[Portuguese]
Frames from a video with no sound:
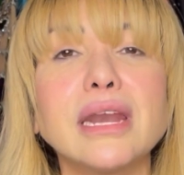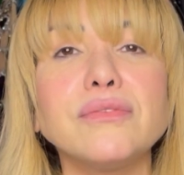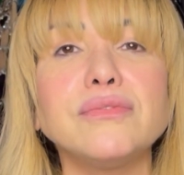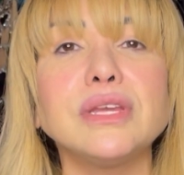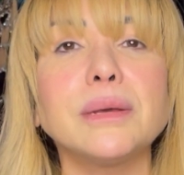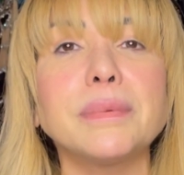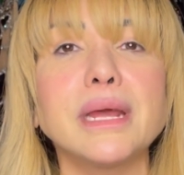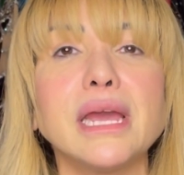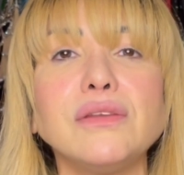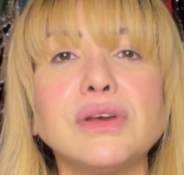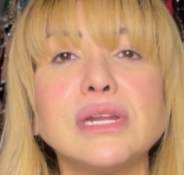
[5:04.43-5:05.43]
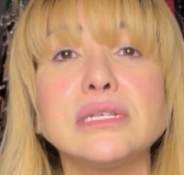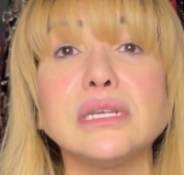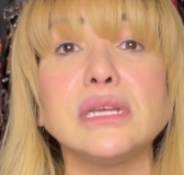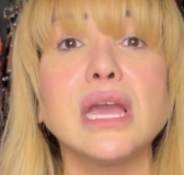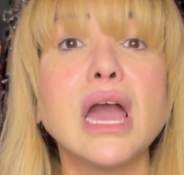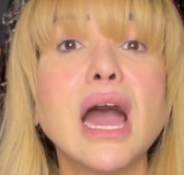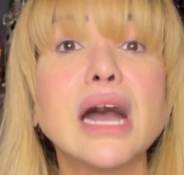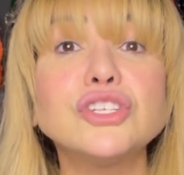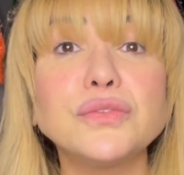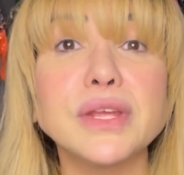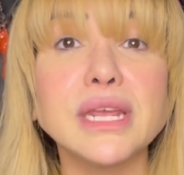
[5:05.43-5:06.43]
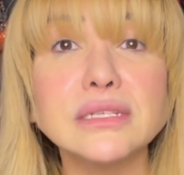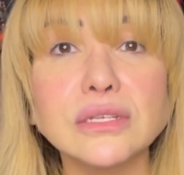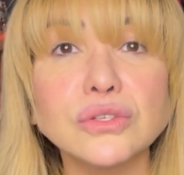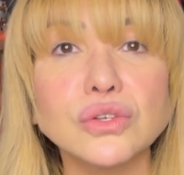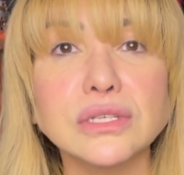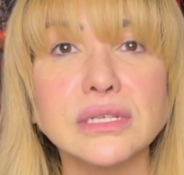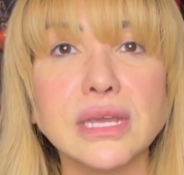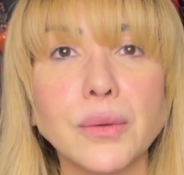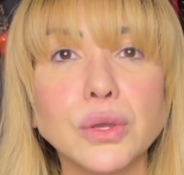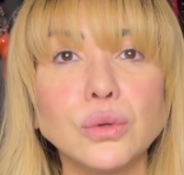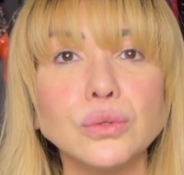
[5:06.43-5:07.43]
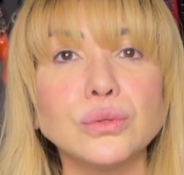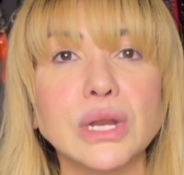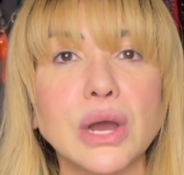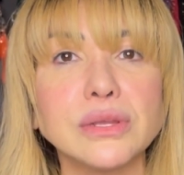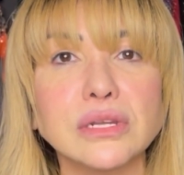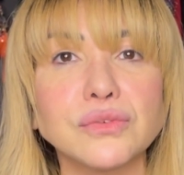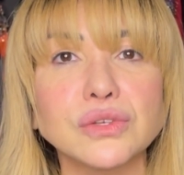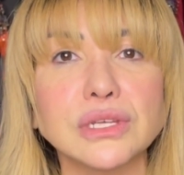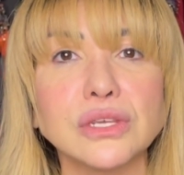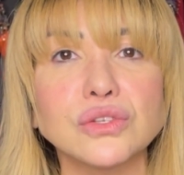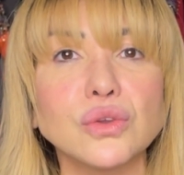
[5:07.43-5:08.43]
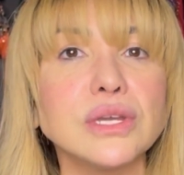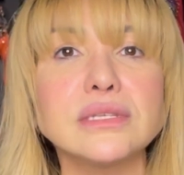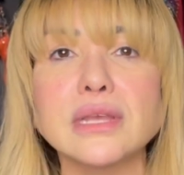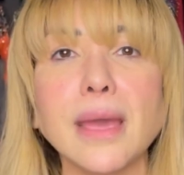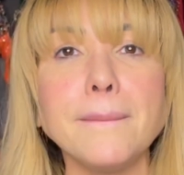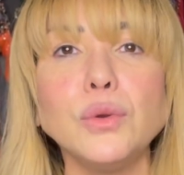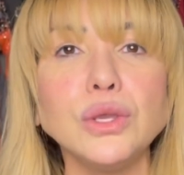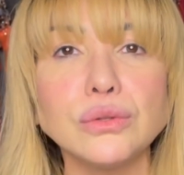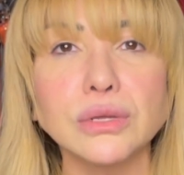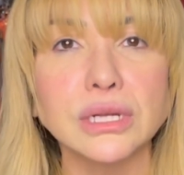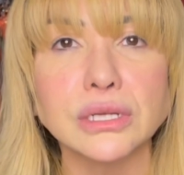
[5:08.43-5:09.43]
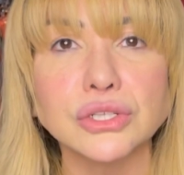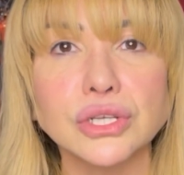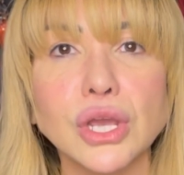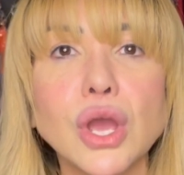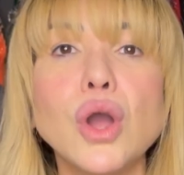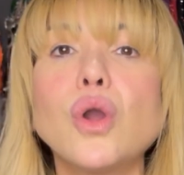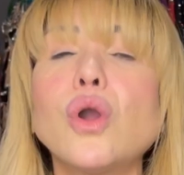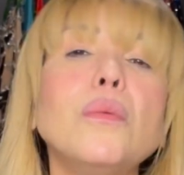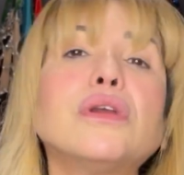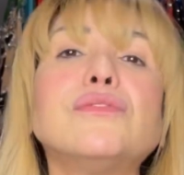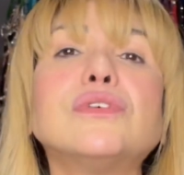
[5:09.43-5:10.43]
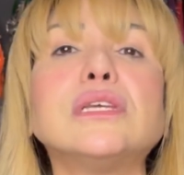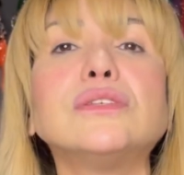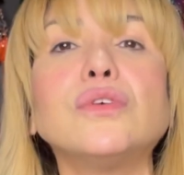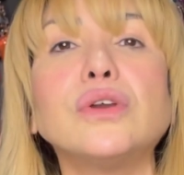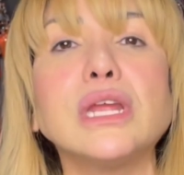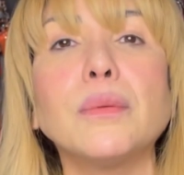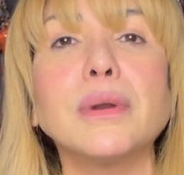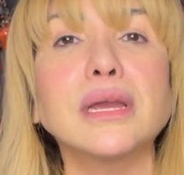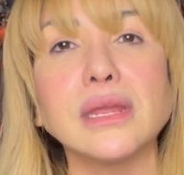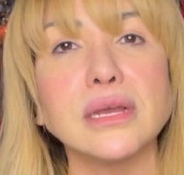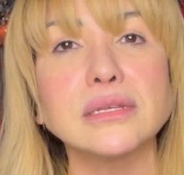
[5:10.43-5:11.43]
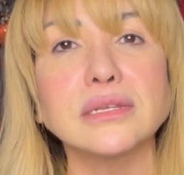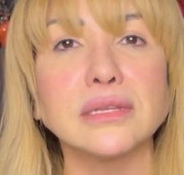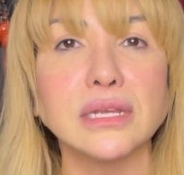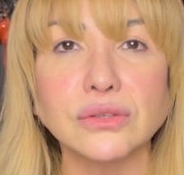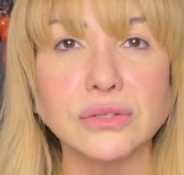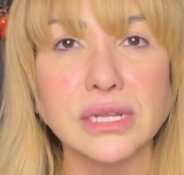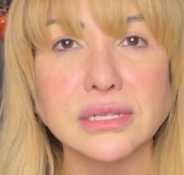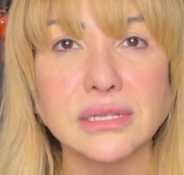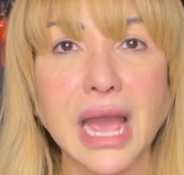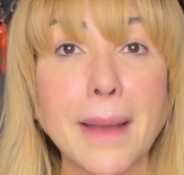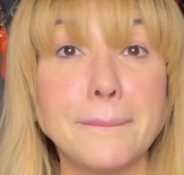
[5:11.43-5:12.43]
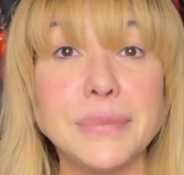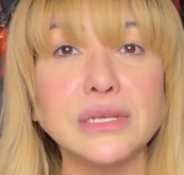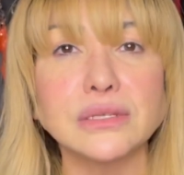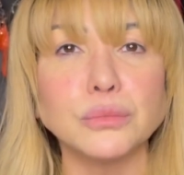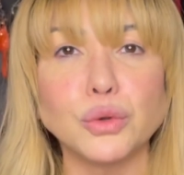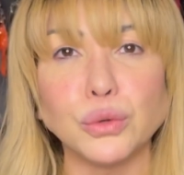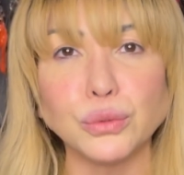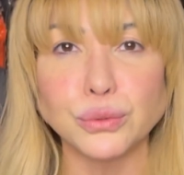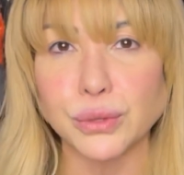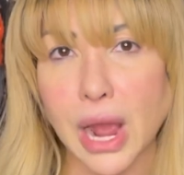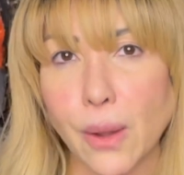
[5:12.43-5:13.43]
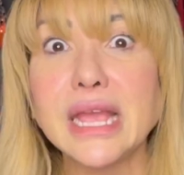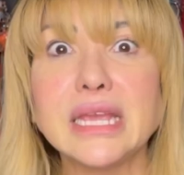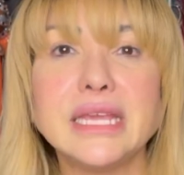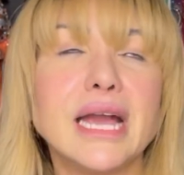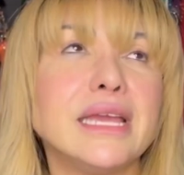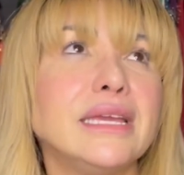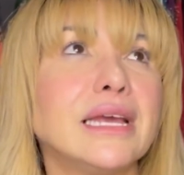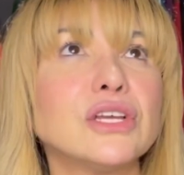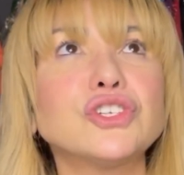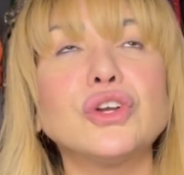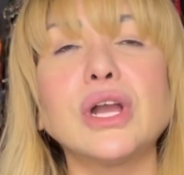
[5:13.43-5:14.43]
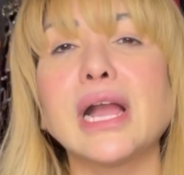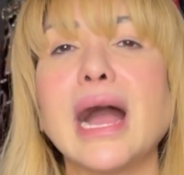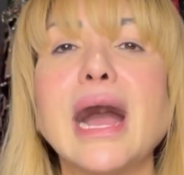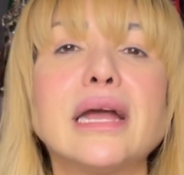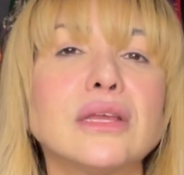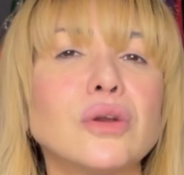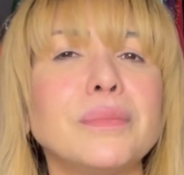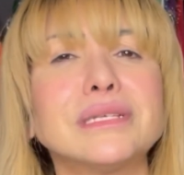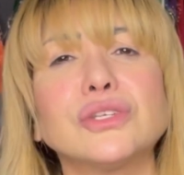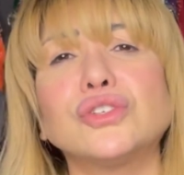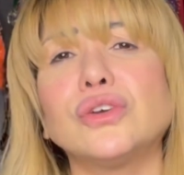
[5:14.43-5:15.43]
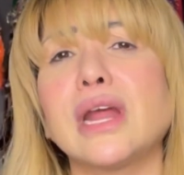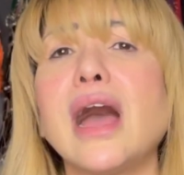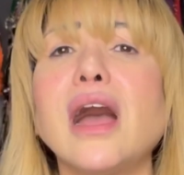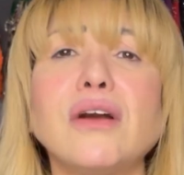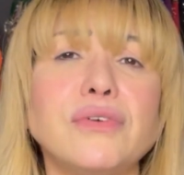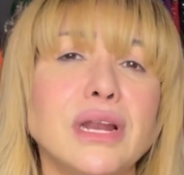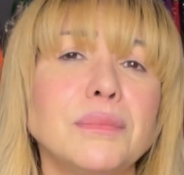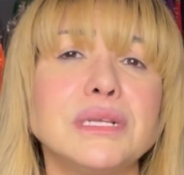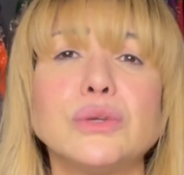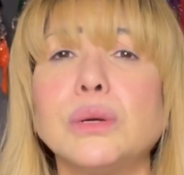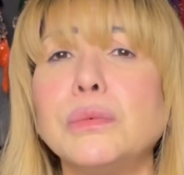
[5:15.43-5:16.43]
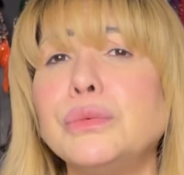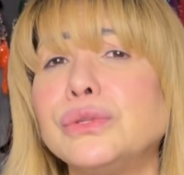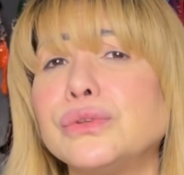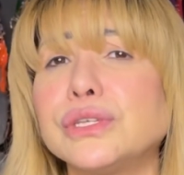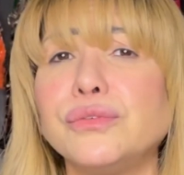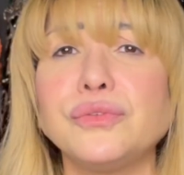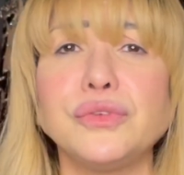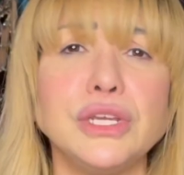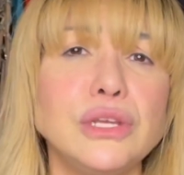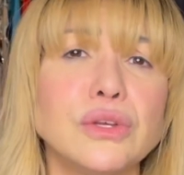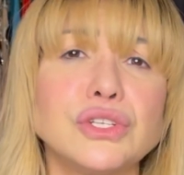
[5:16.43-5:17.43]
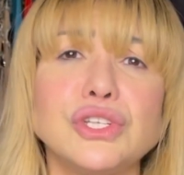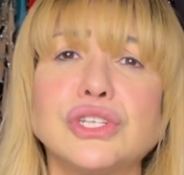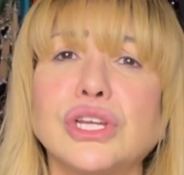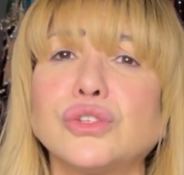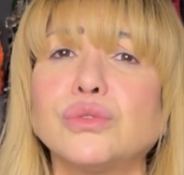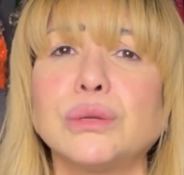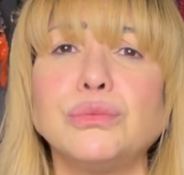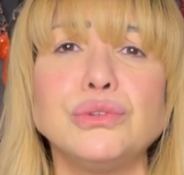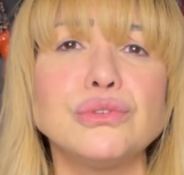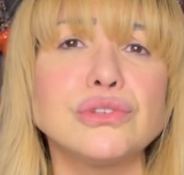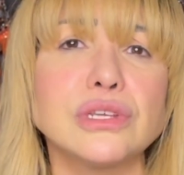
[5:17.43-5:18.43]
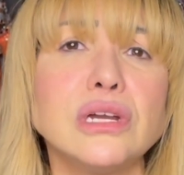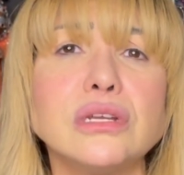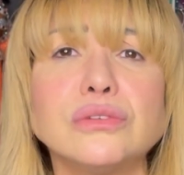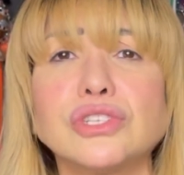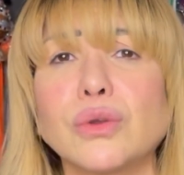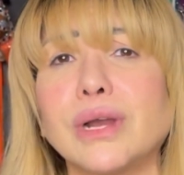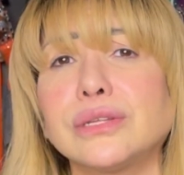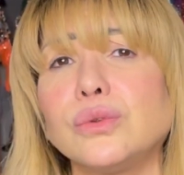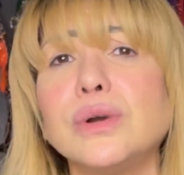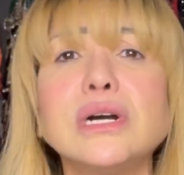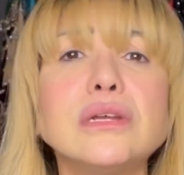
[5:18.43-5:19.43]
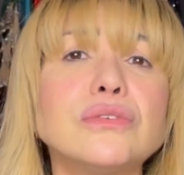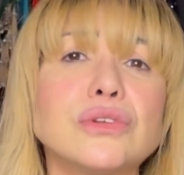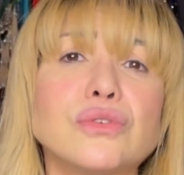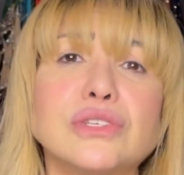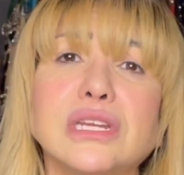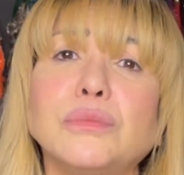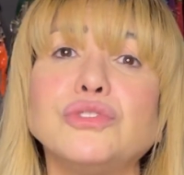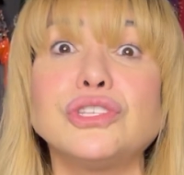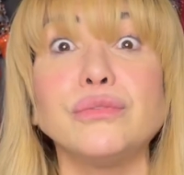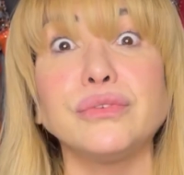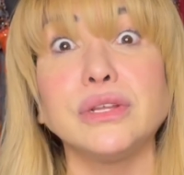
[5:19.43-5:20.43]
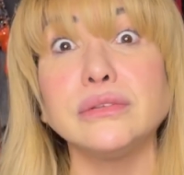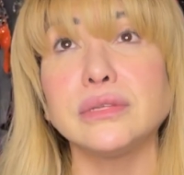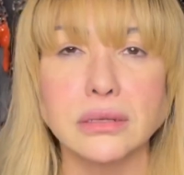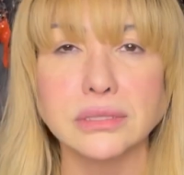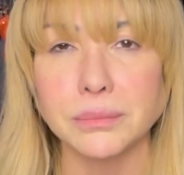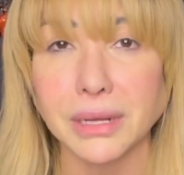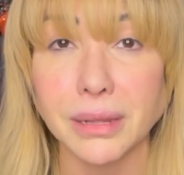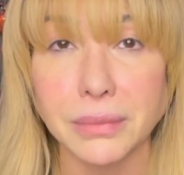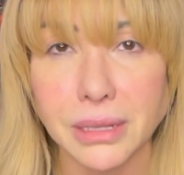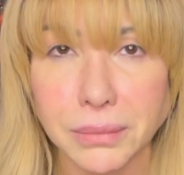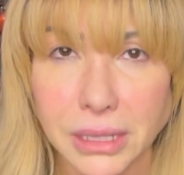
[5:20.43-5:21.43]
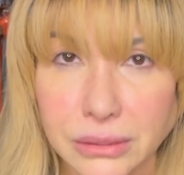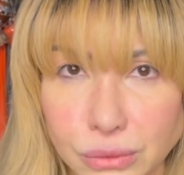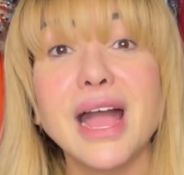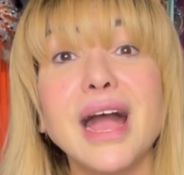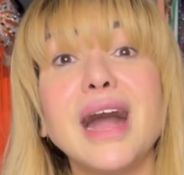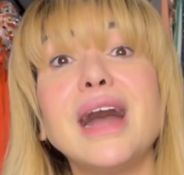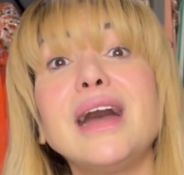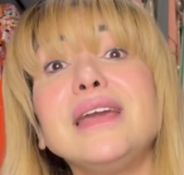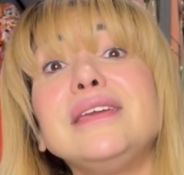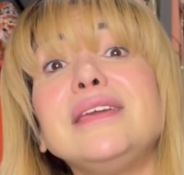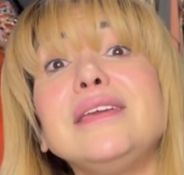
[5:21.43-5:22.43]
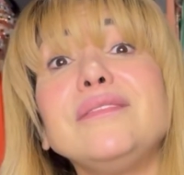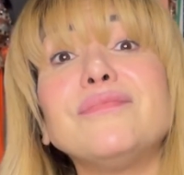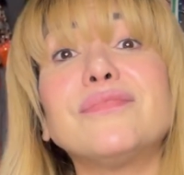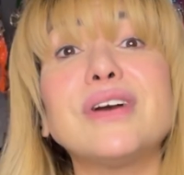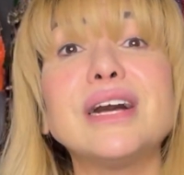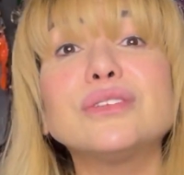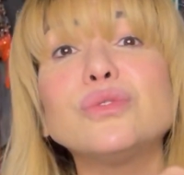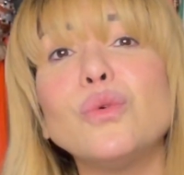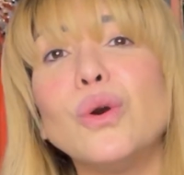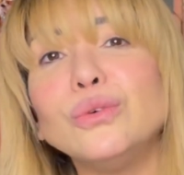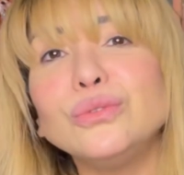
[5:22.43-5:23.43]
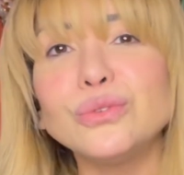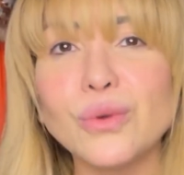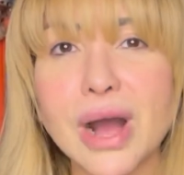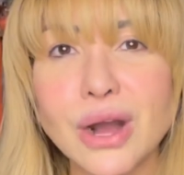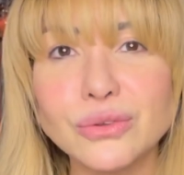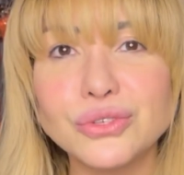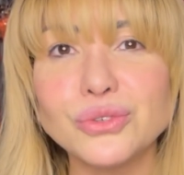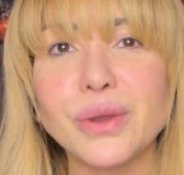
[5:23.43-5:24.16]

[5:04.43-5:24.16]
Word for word: vira para ela e fala assim: a diferença social e cultural entre vocês dois é muito grande. Como que vocês vão criar uma criança dentro desse abismo cultural? E aí ela chocada, começa a chorar, fala, mas eu amo muito seu filho, a gente tá junto há muitos anos, já há quatro anos, eu gostaria muito de ter um filho desse, blá blá blá, tudo. Aí vaza um outro áudio